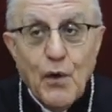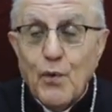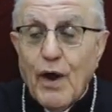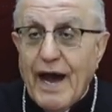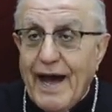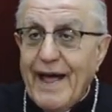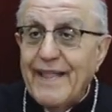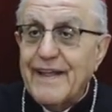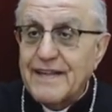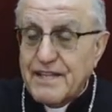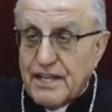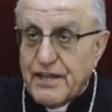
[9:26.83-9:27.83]

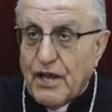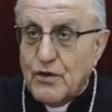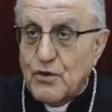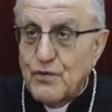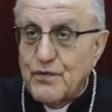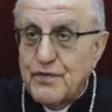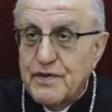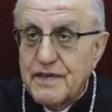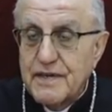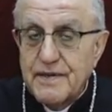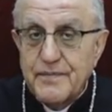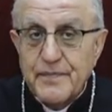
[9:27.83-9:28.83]
وهذا التطرف
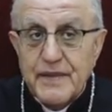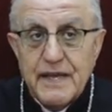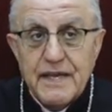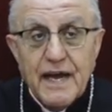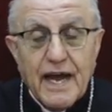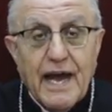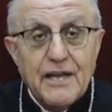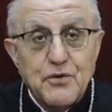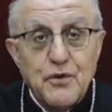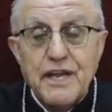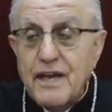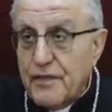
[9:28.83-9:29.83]

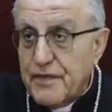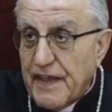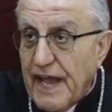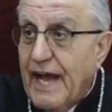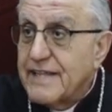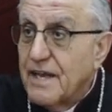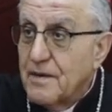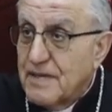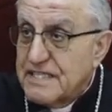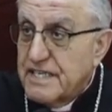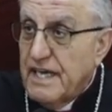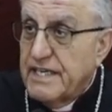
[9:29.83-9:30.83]
قادوا إلى اضطهاد
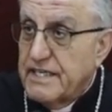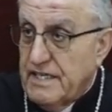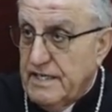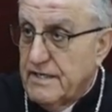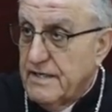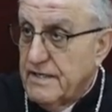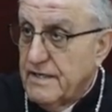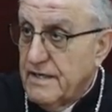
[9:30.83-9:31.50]
المسيحيين